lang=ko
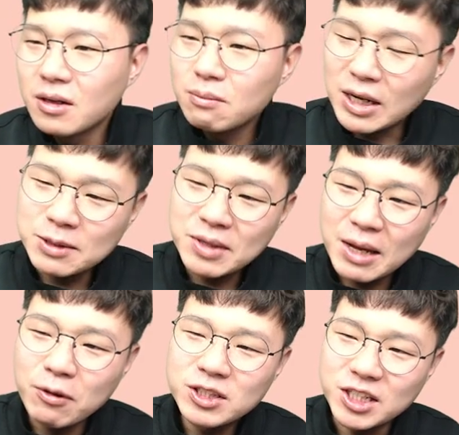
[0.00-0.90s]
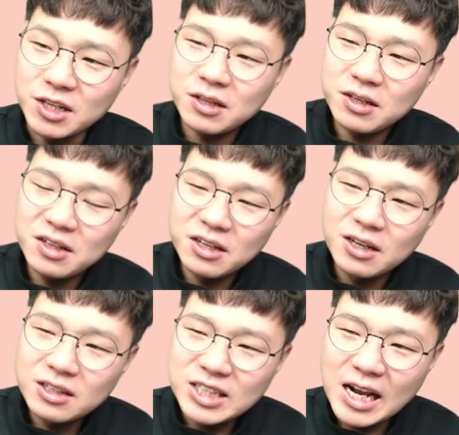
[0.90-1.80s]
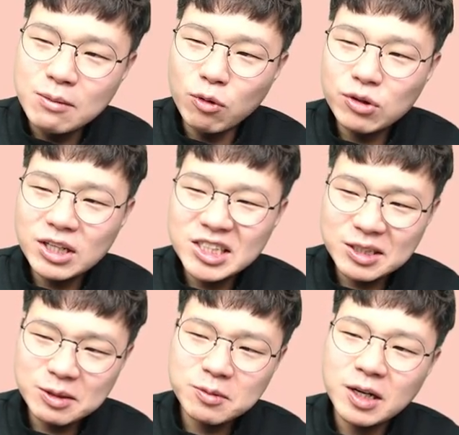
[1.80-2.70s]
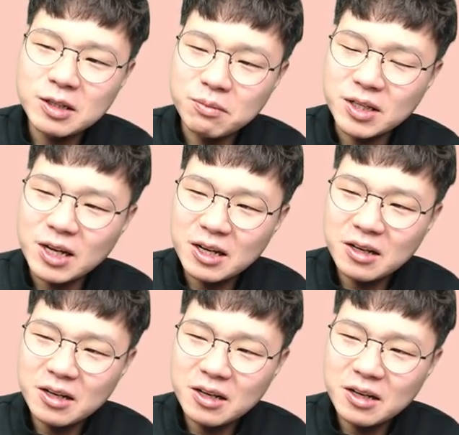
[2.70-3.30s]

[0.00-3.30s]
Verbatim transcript: 마지막 네 번째, 잘못된 식습관입니다.